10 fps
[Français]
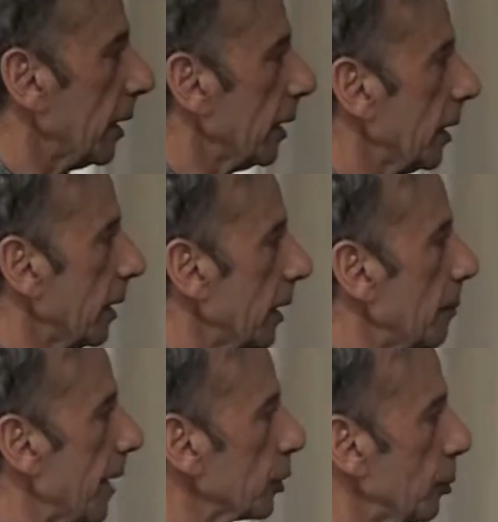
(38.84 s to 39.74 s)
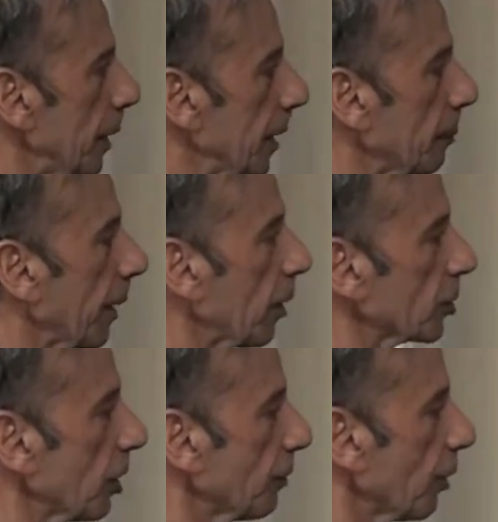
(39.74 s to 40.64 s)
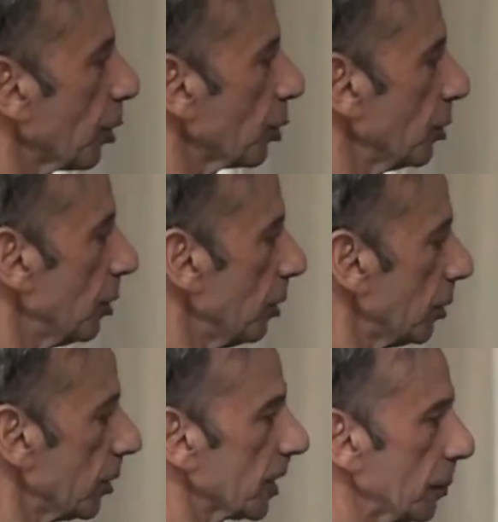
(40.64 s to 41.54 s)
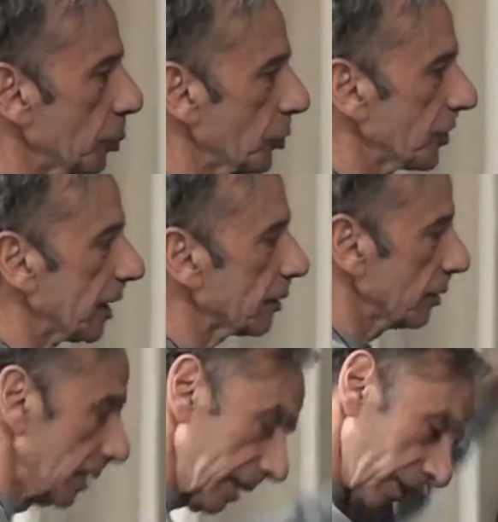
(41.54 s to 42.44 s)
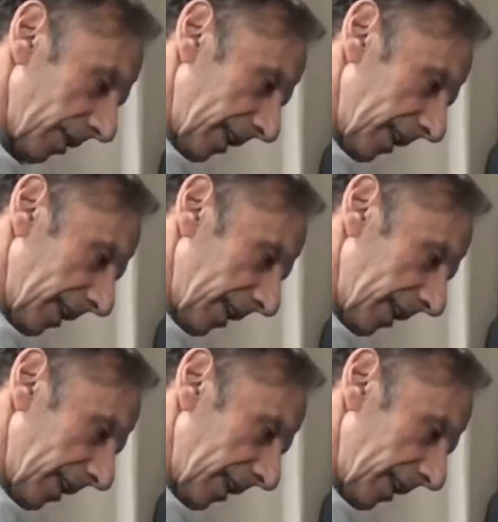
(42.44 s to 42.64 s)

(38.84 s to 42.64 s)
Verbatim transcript: c'est moi s'inspire de différences apparentes entre deux